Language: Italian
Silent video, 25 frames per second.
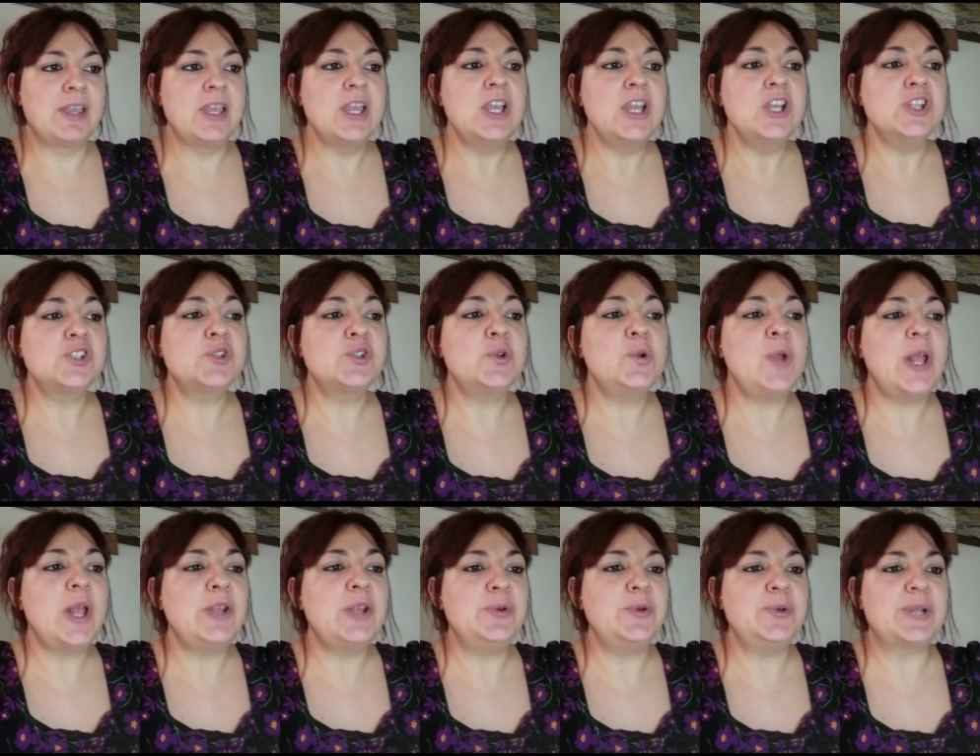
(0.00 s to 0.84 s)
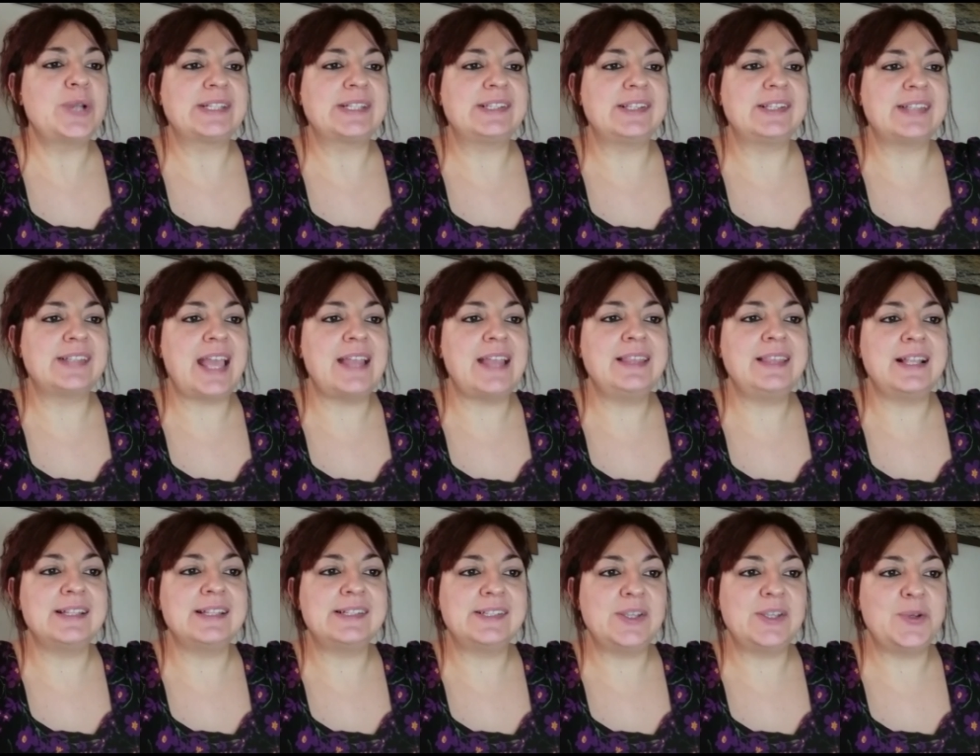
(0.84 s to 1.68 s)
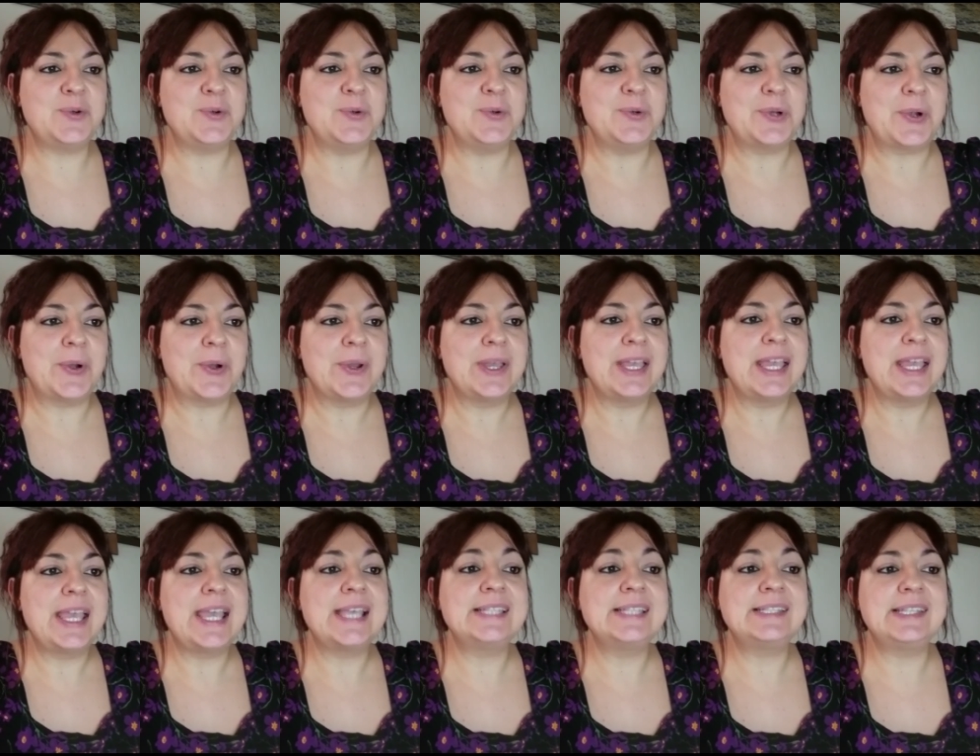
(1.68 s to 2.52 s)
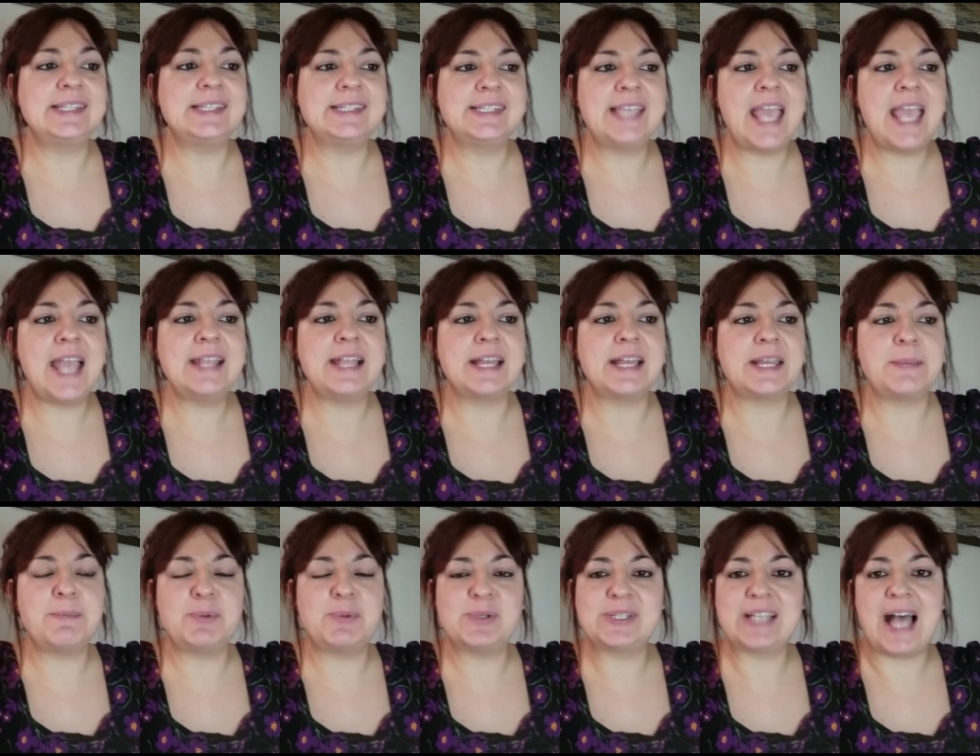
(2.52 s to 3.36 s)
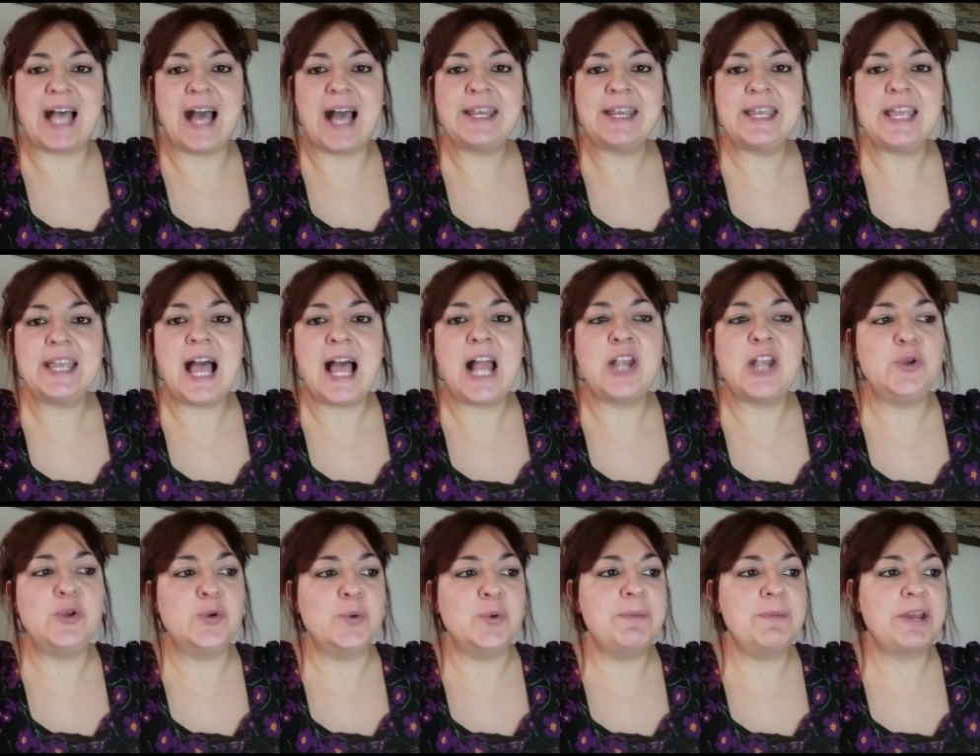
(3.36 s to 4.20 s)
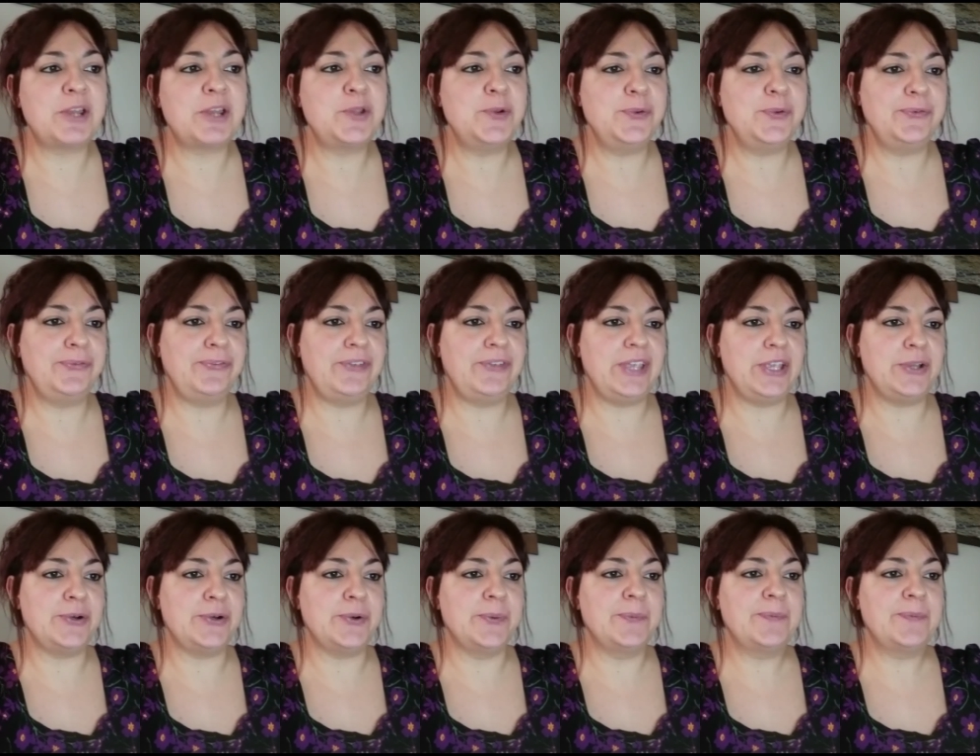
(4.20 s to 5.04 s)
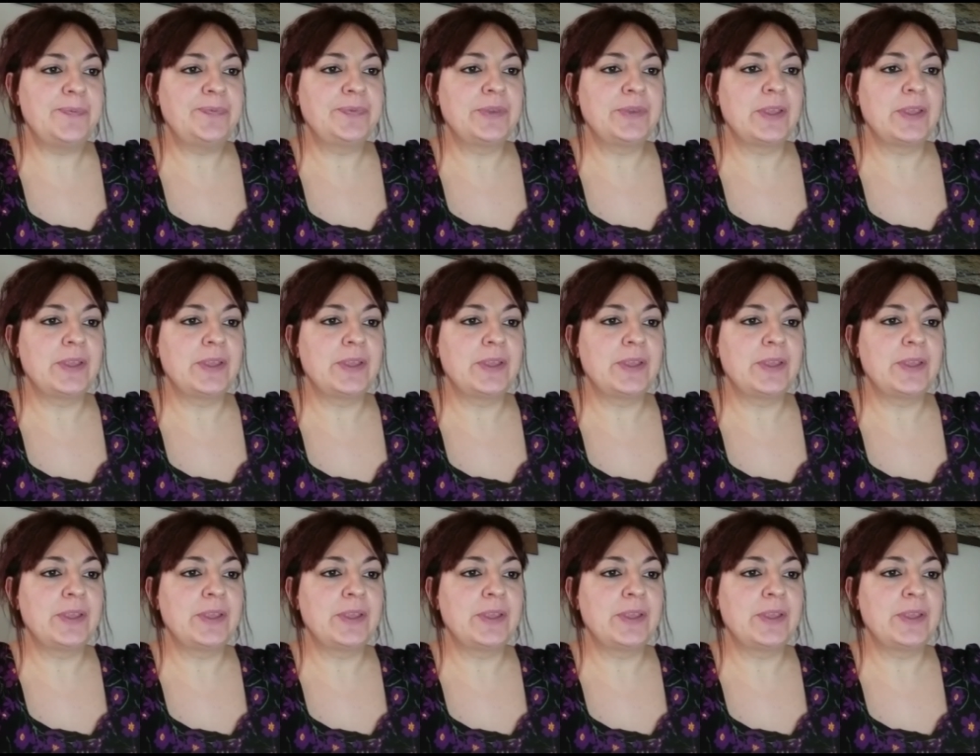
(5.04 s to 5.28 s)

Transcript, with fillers: Solo allora si sente al sicuro e si siede a riposare all'ombra di un fico.